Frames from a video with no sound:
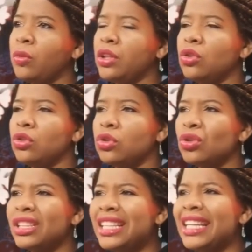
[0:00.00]
todo no
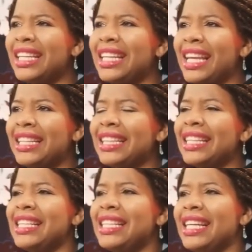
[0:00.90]
tiene la
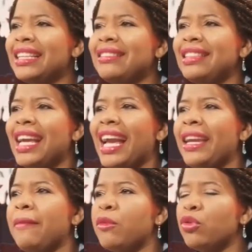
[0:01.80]
inteligencia
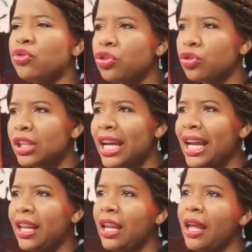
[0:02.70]

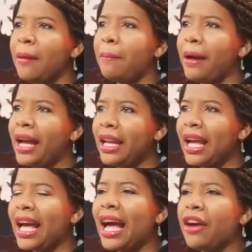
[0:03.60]
emocional para
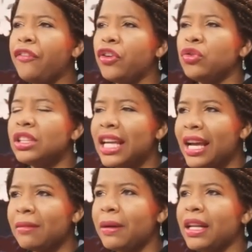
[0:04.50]

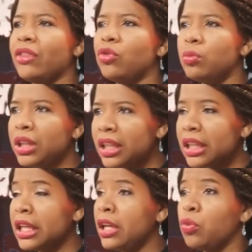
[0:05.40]
afrontar, para asumir
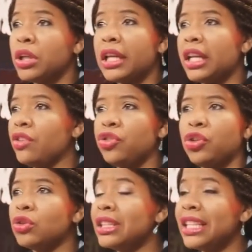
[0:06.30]
que una
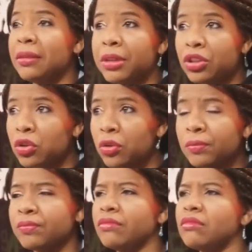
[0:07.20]
relación terminó,
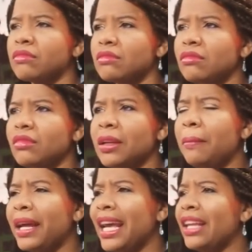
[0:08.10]

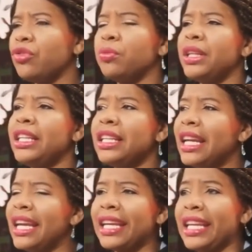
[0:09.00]
para asumir
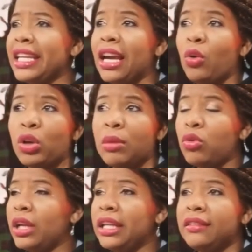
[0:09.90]
que ya una
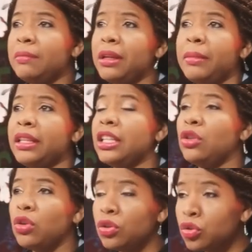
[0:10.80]
mujer simplemente no,
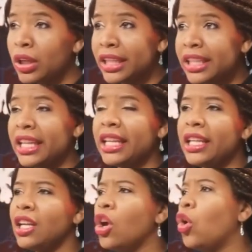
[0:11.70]
le quiere
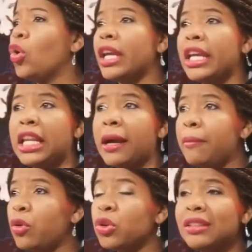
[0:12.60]
o que el
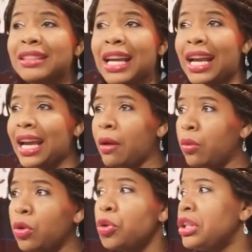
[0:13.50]
amor se
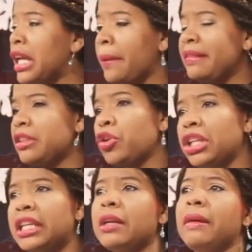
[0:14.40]
acabó. a veces no
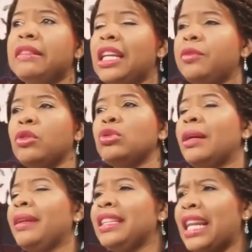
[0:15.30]
tiene que pasar
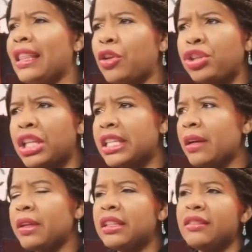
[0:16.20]
absolutamente nada, no tiene que
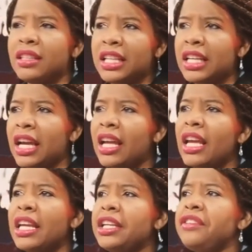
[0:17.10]
haber ni siquiera
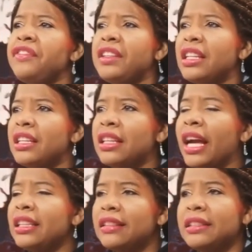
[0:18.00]

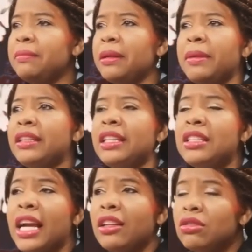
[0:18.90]
infidelidad, simplemente
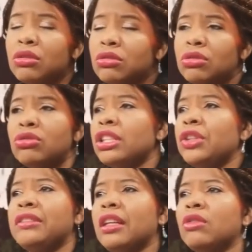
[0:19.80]
ya no, no, no quiero
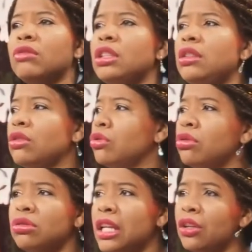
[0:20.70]
estar contigo,
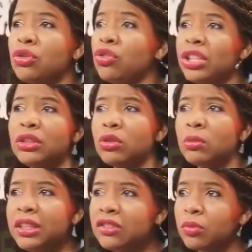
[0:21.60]
no, ya no, siento lo
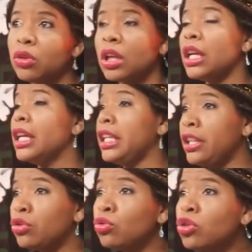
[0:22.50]
mismo.
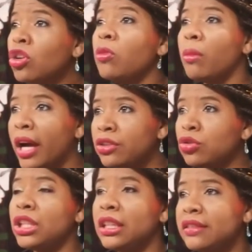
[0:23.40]
Y tú como macho
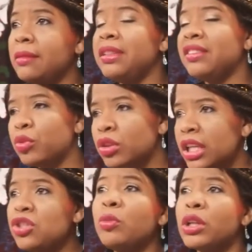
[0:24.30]
tienes el mismo
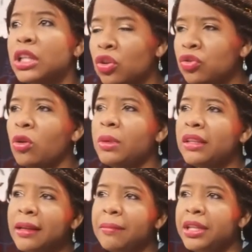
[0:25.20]
derecho porque los hombres
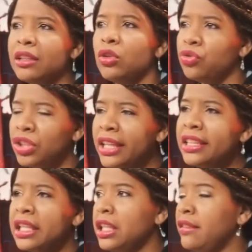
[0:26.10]
también lo
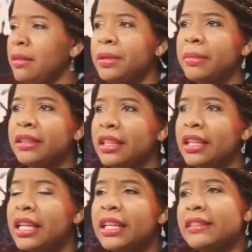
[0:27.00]
sienten y simplemente
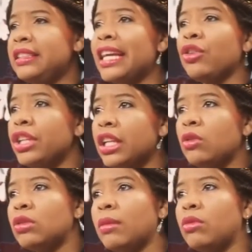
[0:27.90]
si ya no quieren
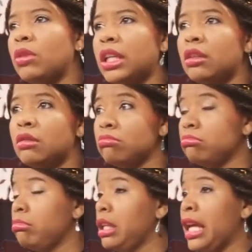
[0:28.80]
una mujer,
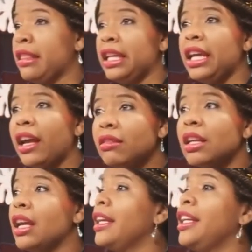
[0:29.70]
la dejan
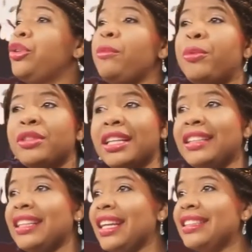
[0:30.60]
y no importa que
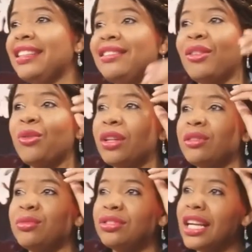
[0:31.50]
tenga tres o cuatro
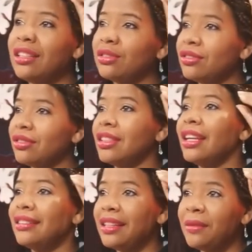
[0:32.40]
muchachos,
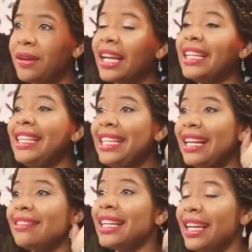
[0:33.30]
se van y las
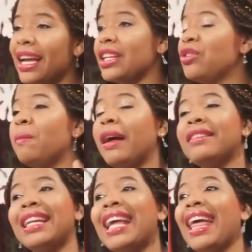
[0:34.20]
dejan y no pasa
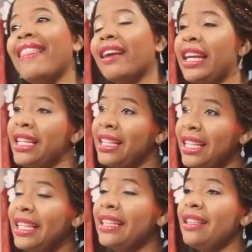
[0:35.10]
nada, ella
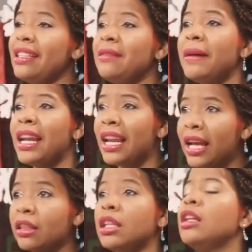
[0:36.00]
tiene que seguir para adelante,